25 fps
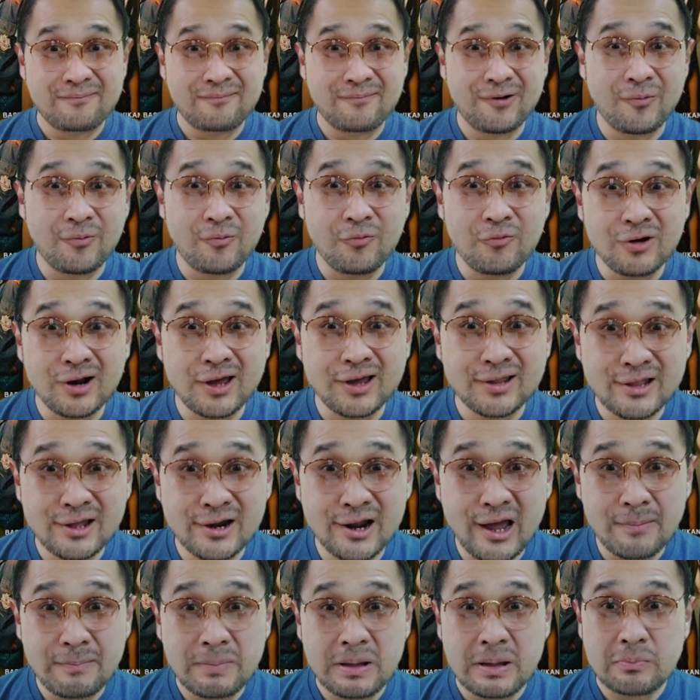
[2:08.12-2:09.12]
Mau mulai
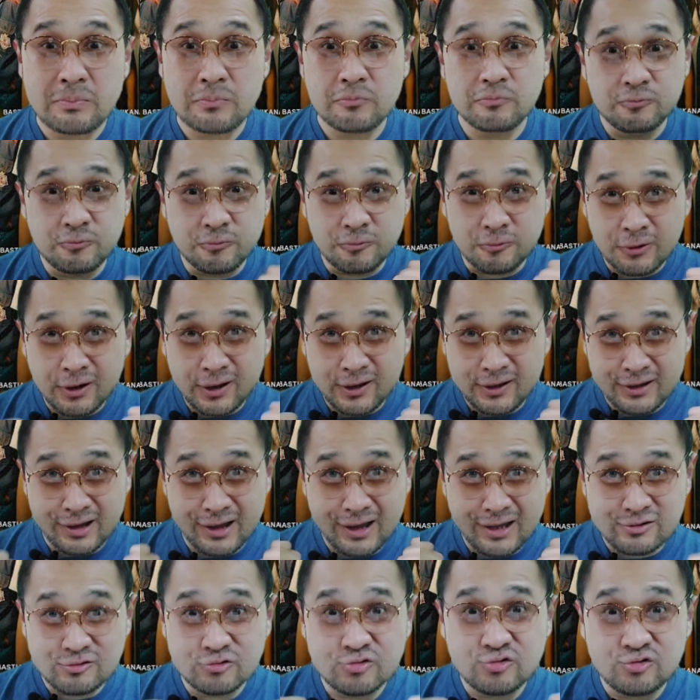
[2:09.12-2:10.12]
dari apa? Mulai
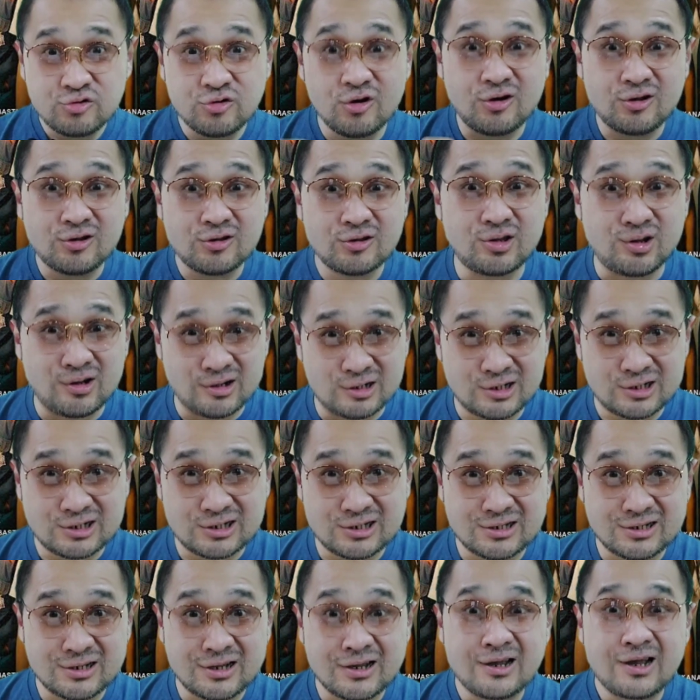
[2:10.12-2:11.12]
adu
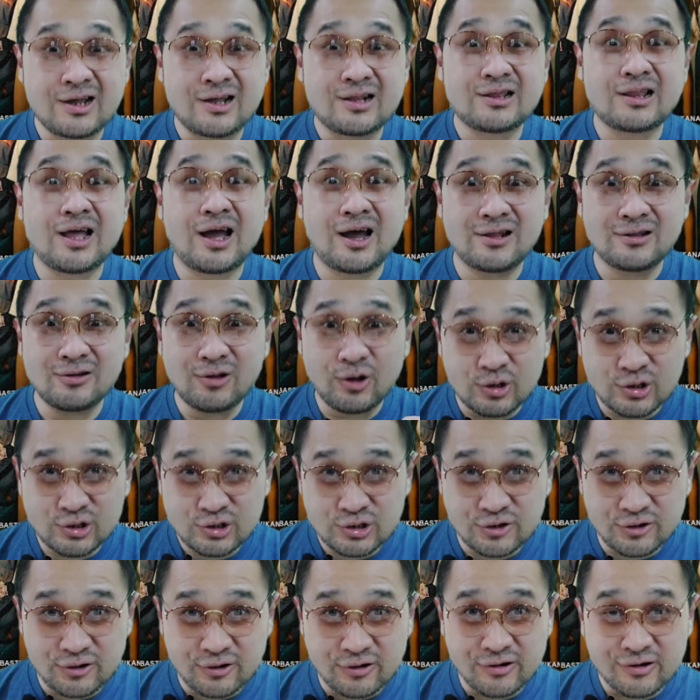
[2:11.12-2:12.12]
jotos, tangan
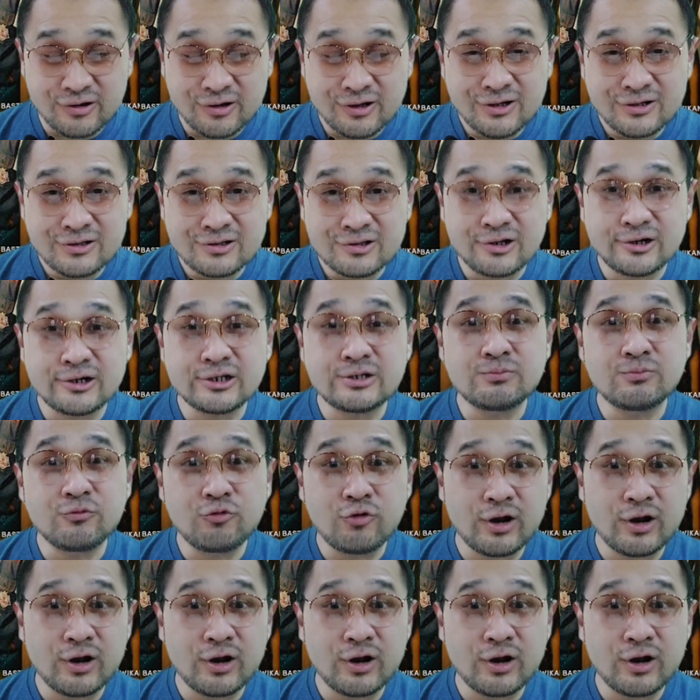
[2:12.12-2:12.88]
kosong. Terus